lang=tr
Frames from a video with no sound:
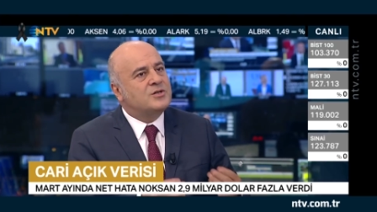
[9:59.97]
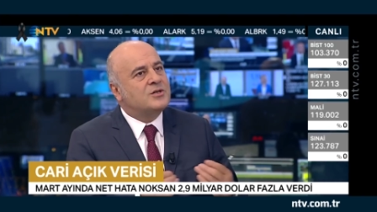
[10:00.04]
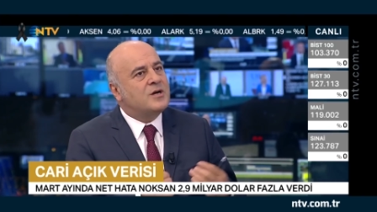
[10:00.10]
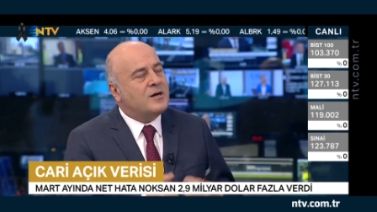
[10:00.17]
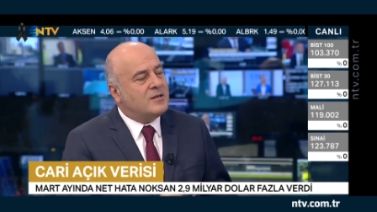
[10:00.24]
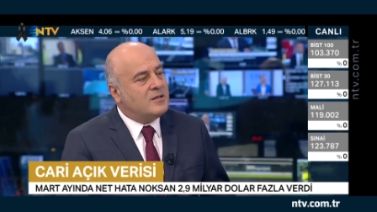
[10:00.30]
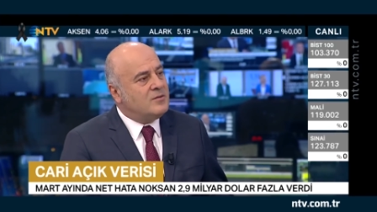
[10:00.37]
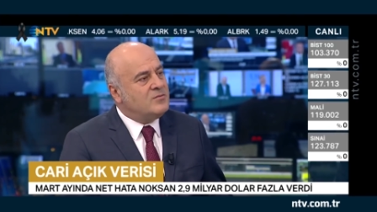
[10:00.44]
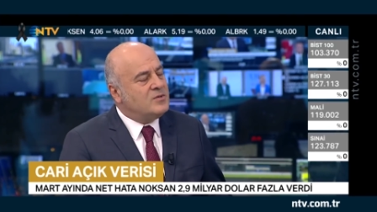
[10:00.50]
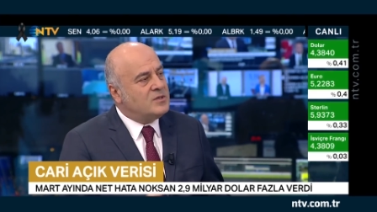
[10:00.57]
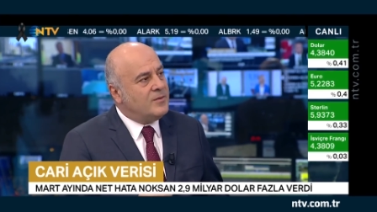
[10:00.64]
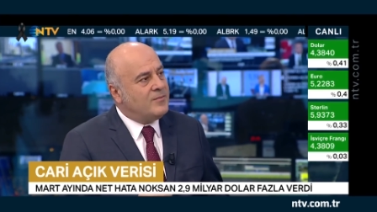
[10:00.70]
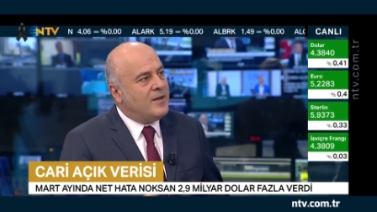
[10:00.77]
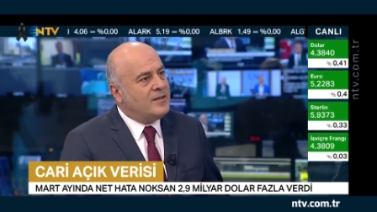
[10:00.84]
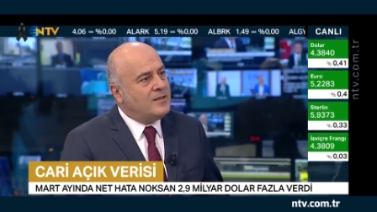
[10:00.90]
çıkarttığımız
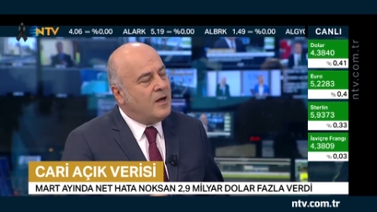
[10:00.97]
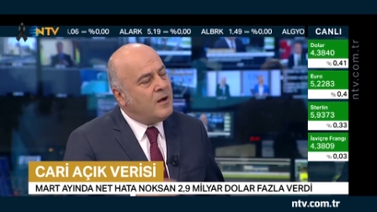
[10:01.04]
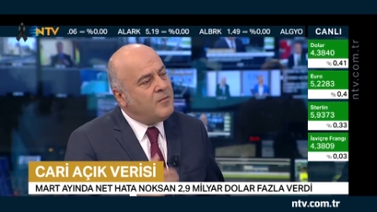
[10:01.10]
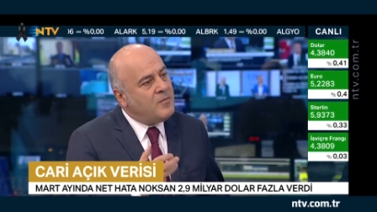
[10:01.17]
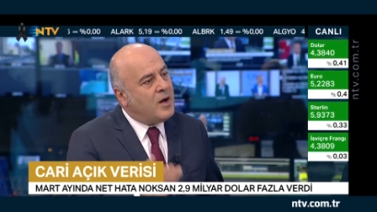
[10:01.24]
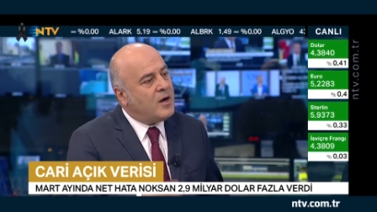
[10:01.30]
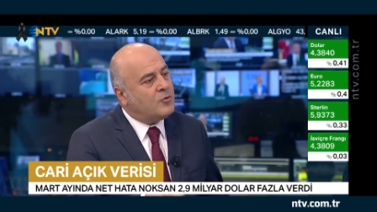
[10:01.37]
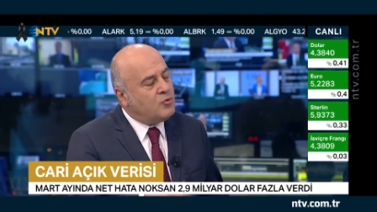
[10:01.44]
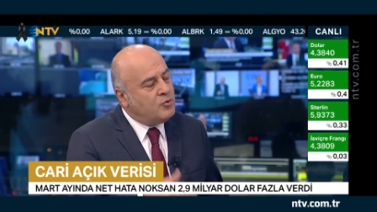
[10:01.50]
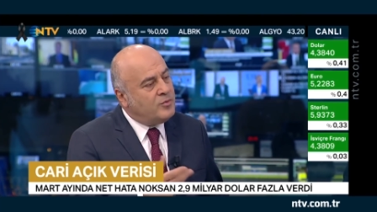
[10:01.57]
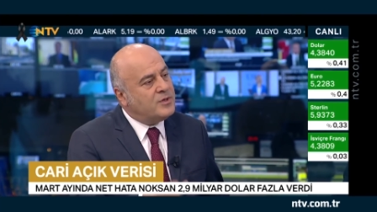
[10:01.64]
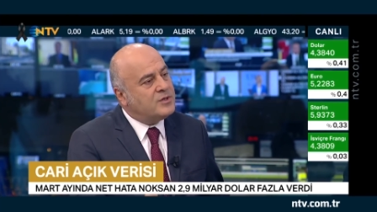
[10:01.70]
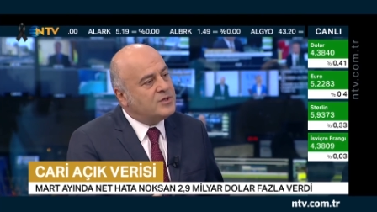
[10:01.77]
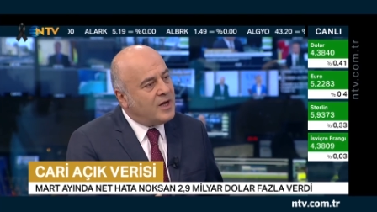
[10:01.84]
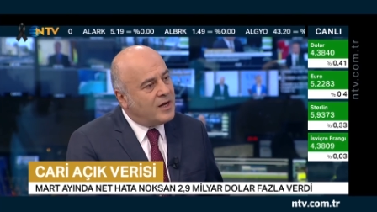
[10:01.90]
zaman daha makul
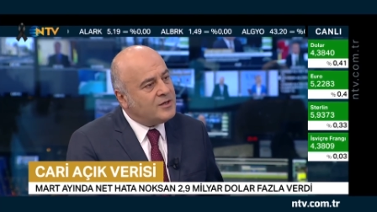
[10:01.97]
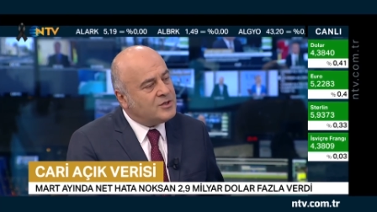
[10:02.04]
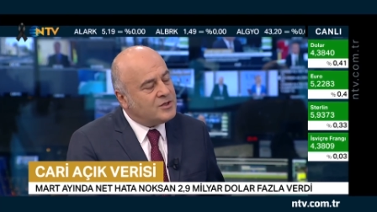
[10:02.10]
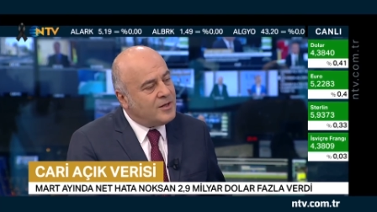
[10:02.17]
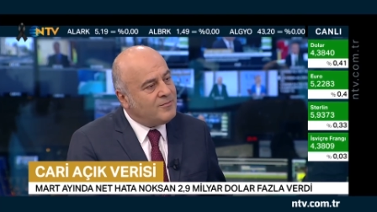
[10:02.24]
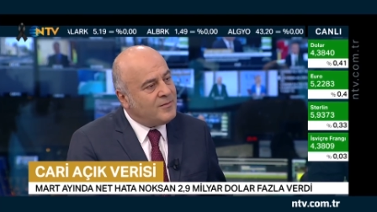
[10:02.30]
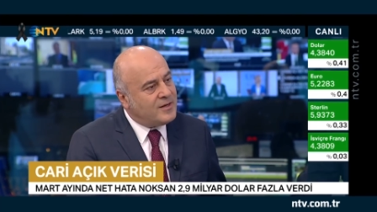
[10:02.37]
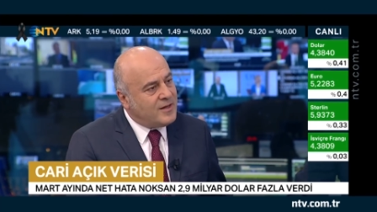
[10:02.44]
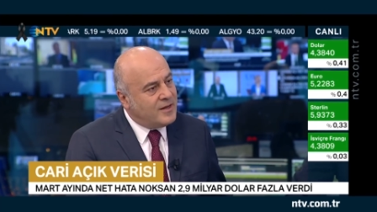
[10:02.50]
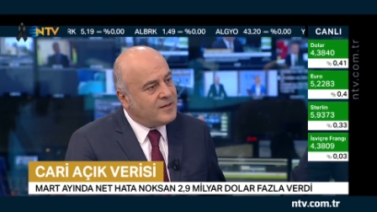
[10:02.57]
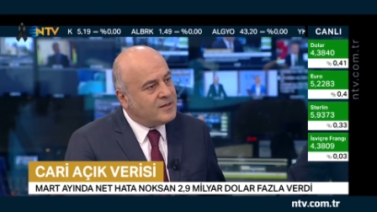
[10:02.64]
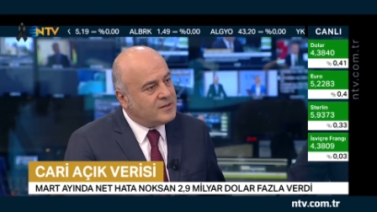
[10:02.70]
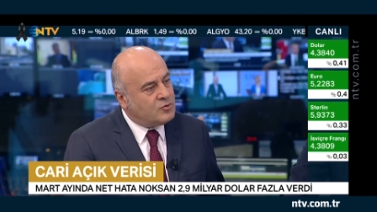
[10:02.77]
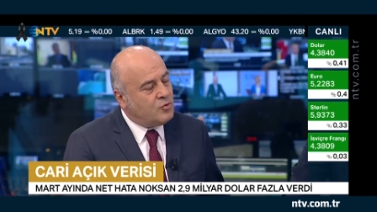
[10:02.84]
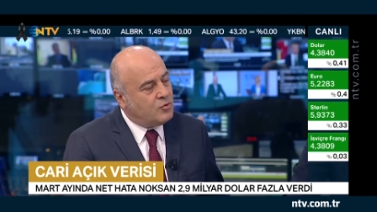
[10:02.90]
bir cari işlemler
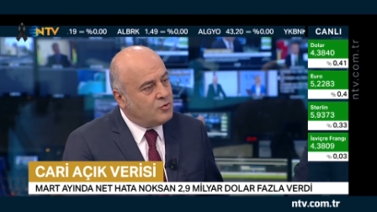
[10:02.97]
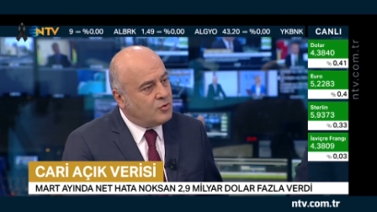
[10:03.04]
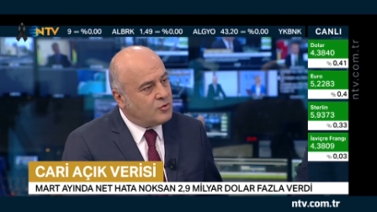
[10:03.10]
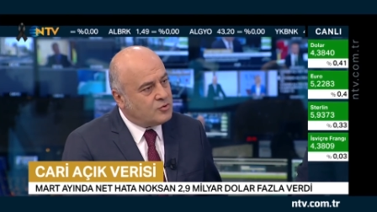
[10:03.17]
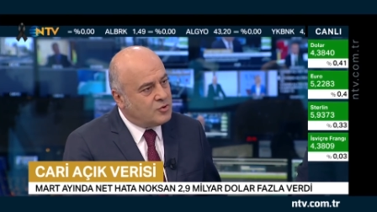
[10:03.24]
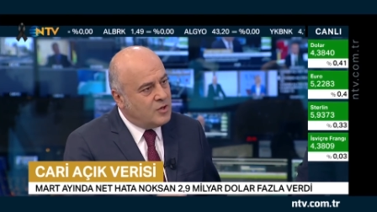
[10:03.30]
dengesi görüyoruz.